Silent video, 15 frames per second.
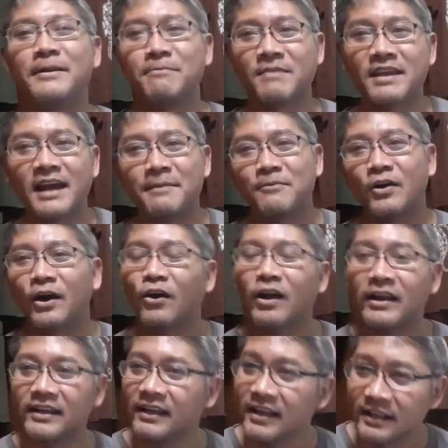นะครับ ค่อ
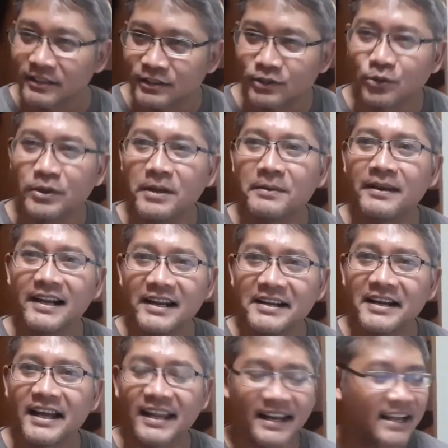ยๆซุยไปเรื่
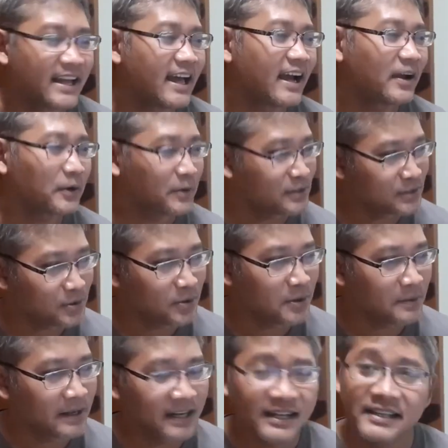อยๆนะฮะค่อยๆซุยไป
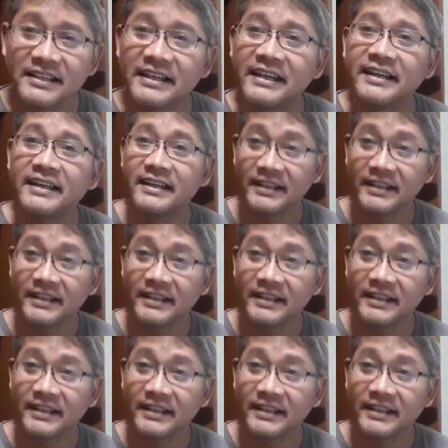เรื่อยๆ